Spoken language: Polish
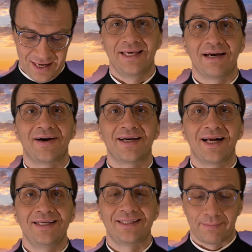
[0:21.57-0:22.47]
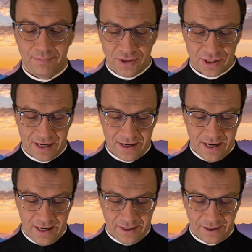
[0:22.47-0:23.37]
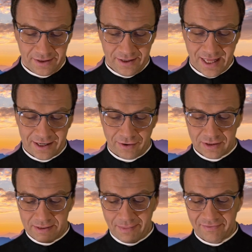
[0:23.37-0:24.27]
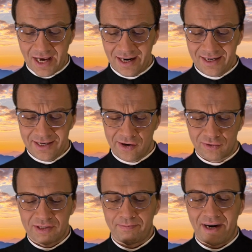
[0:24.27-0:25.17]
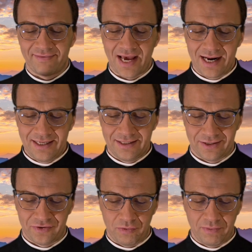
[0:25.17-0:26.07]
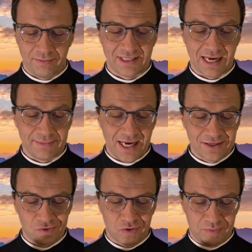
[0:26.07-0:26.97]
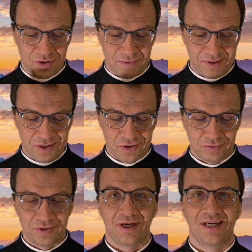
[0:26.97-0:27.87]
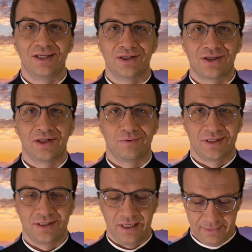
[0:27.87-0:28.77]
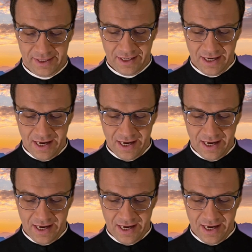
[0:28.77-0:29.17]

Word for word: I ewangelista pisze, gdy tak rozmawiali i rozprawiali ze sobą, sam Jezus przybliżył się i szedł z nimi.